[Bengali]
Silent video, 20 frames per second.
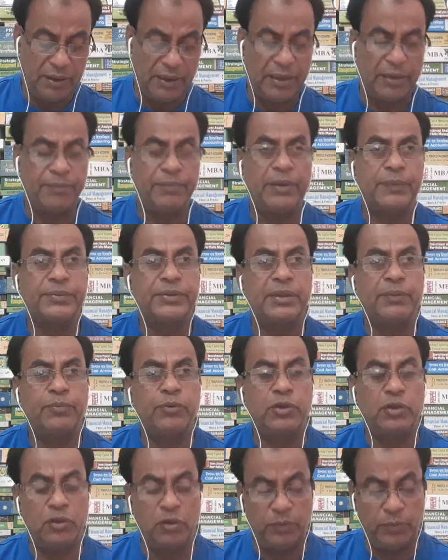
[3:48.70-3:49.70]
আর ব্যবসা
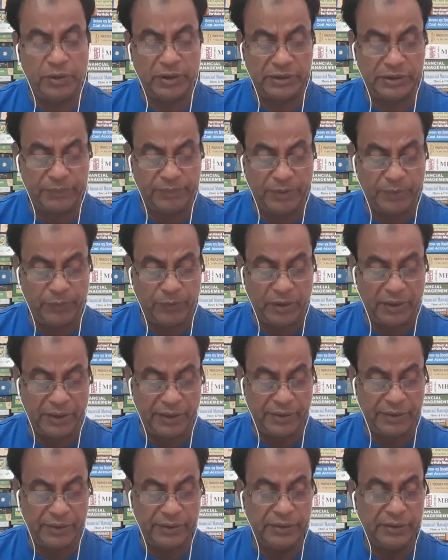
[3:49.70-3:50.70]
পরিকল্পনার যে ব্যবহার
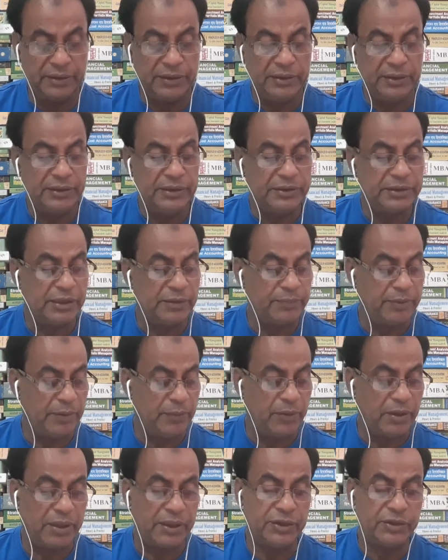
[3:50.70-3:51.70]
সে
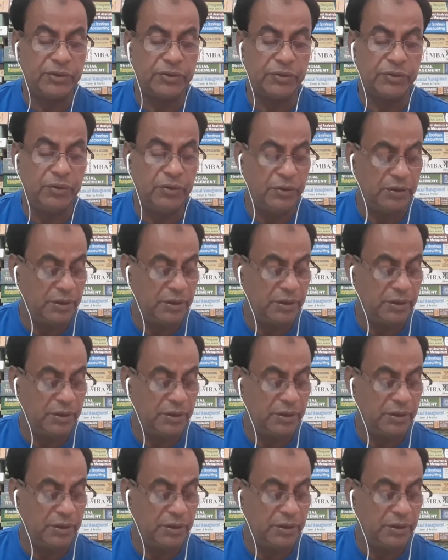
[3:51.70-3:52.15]
ব্যবহারের জন্য